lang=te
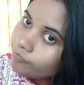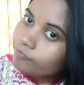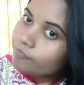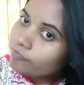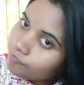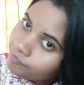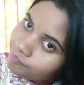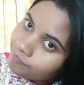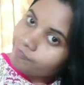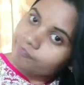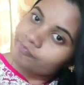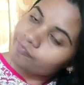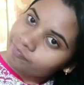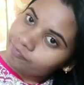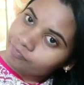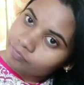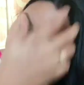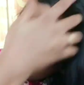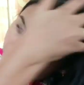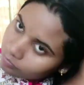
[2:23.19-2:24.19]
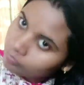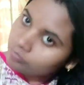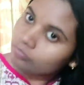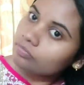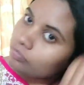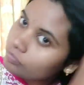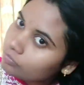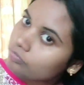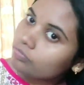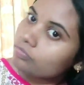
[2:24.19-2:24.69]
ఫ్లై ఓవర్స్ అంటే బేబీ
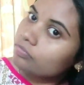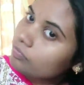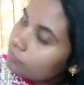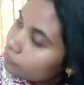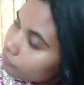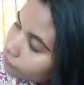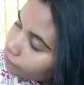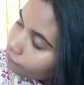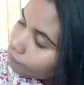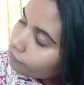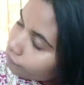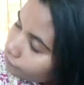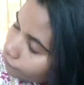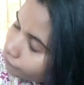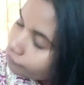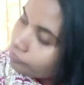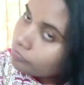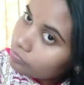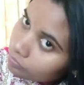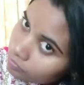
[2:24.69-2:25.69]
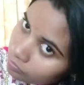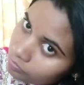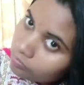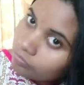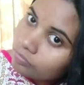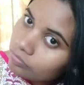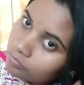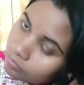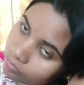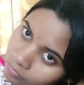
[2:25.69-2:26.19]
హెయిర్ లాంటిది ఎక్స్ట్రాగా
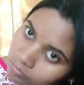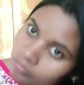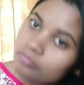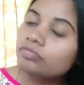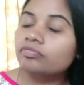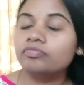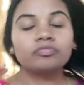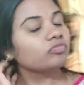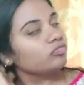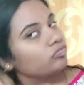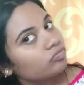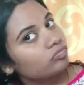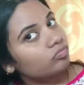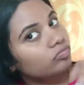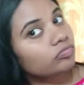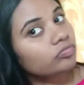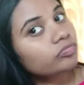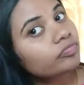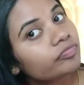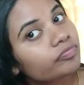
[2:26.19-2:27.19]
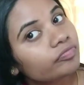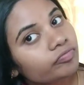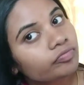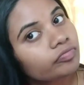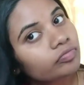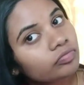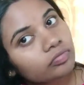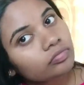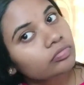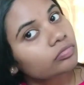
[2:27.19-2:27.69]
పైకి కనిపించకుండా ఉంటుంది మీరు
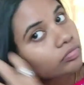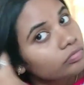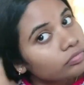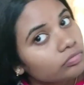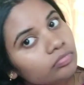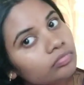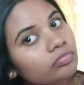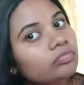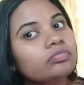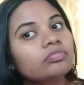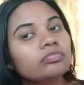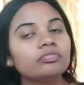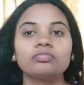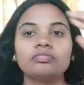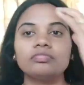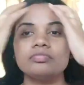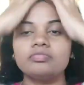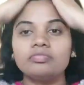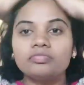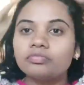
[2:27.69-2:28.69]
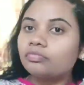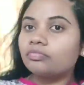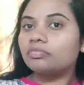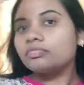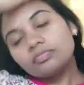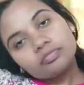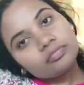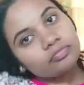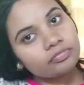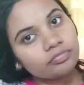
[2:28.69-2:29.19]
ఇంకా టేంట్గా నీట్గా
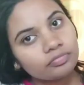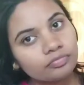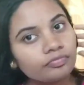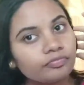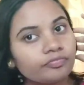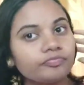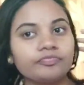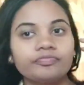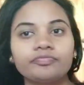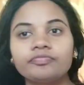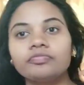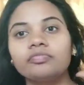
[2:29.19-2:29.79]
కనిపిస్తారనమాట